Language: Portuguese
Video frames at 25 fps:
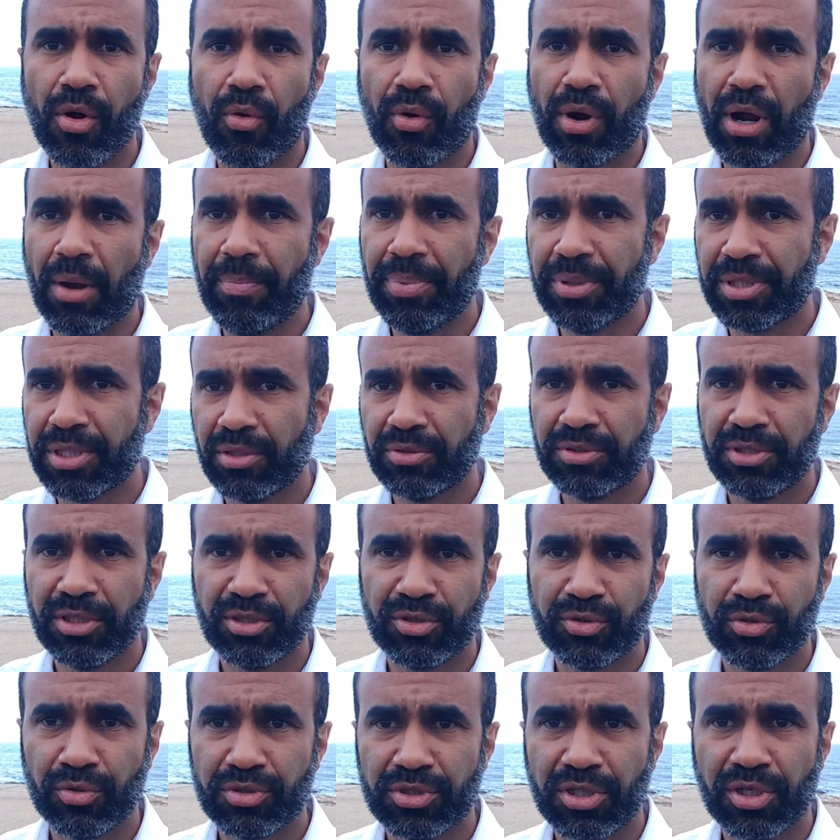o capitão
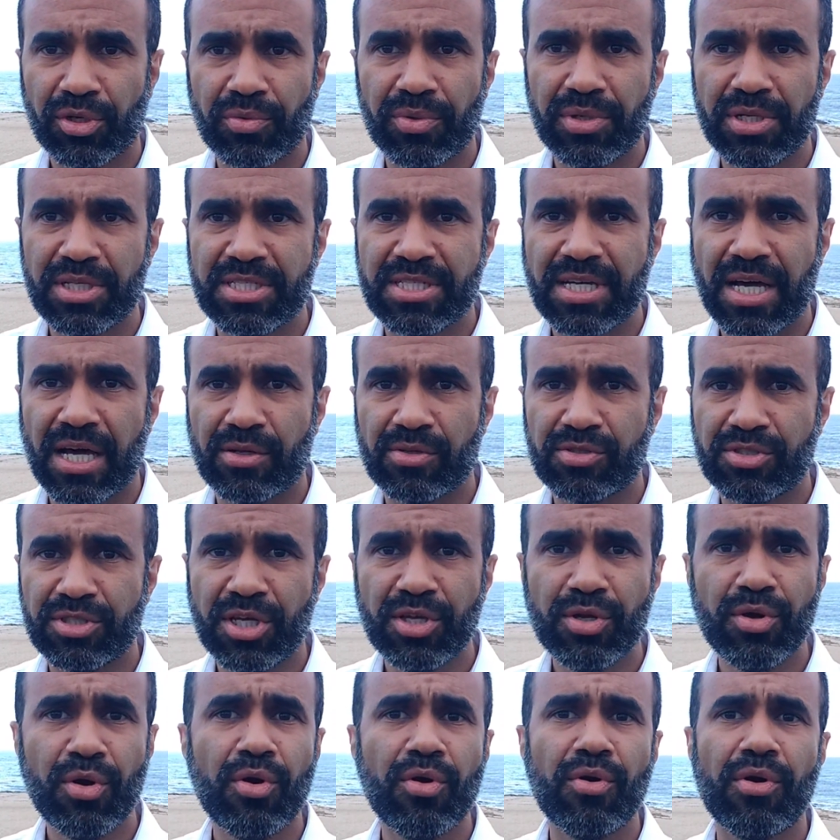tentou tranquilizá-lo:
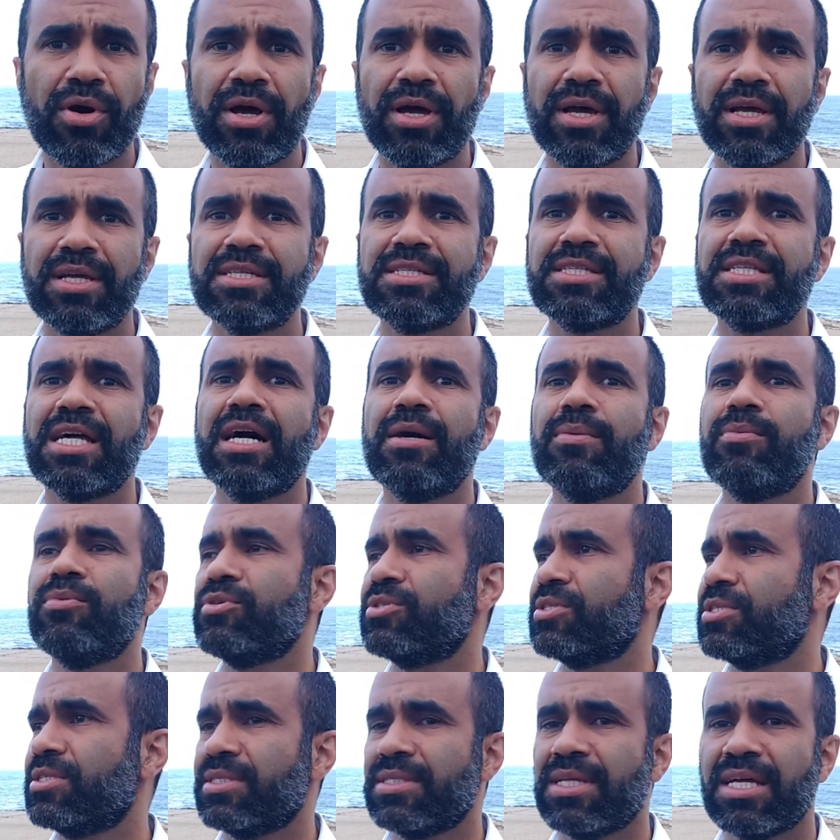Senhor,
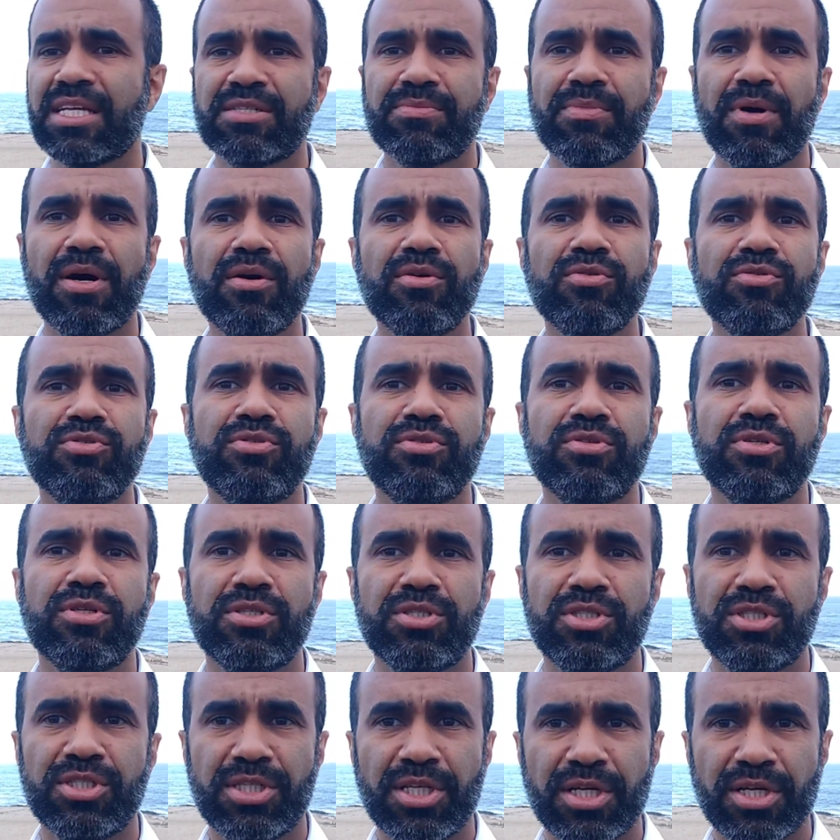estamos nas mãos
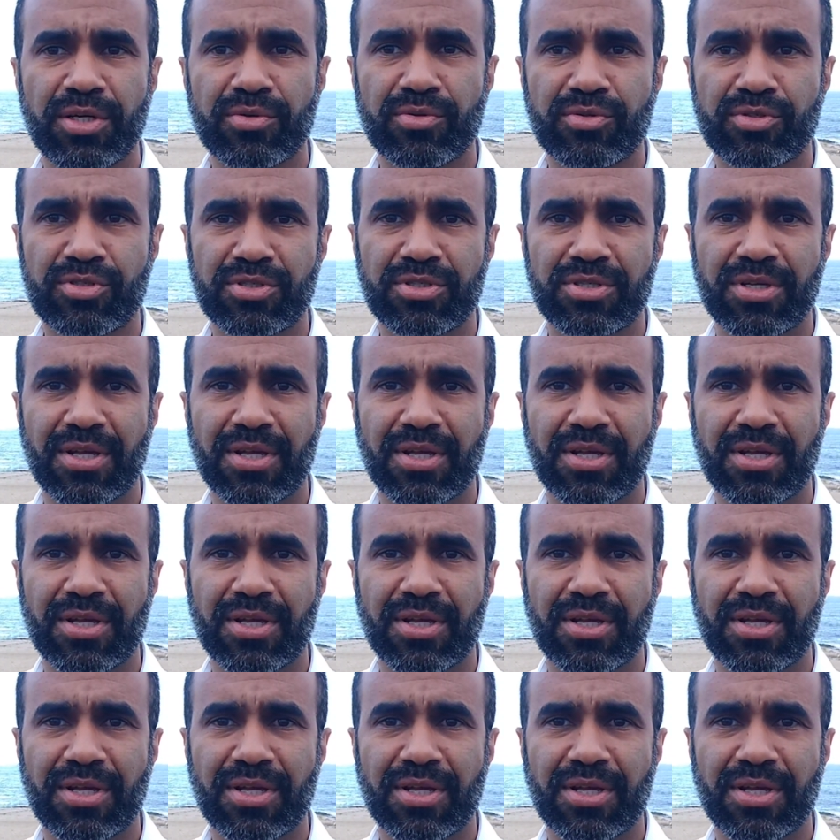de Deus.